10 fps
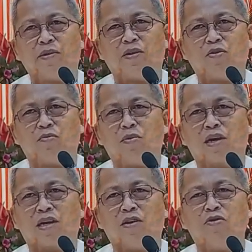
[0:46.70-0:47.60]
Pero
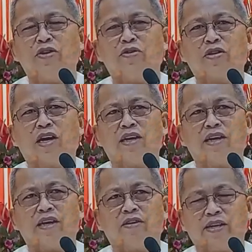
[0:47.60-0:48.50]
magkauyon
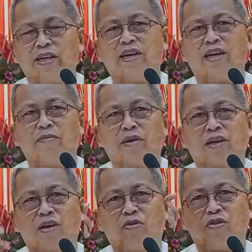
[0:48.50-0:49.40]
gani, di gani
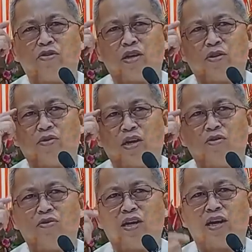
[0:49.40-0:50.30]
magkauyon ang
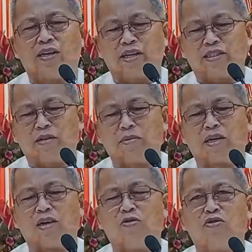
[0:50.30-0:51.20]
hunahuna, di san
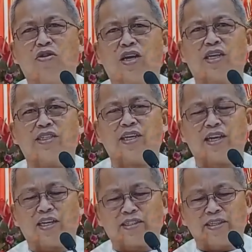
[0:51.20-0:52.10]
magkauyon ang
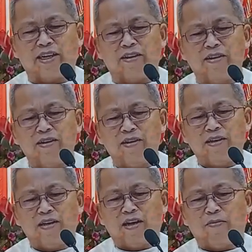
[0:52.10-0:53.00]
kasing-kasing,
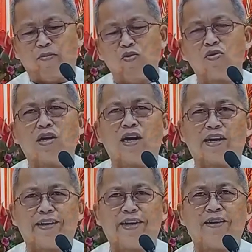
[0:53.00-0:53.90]
ah,
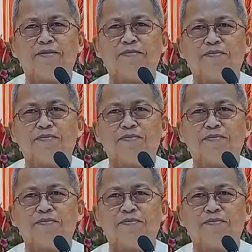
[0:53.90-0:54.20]
bungkag na.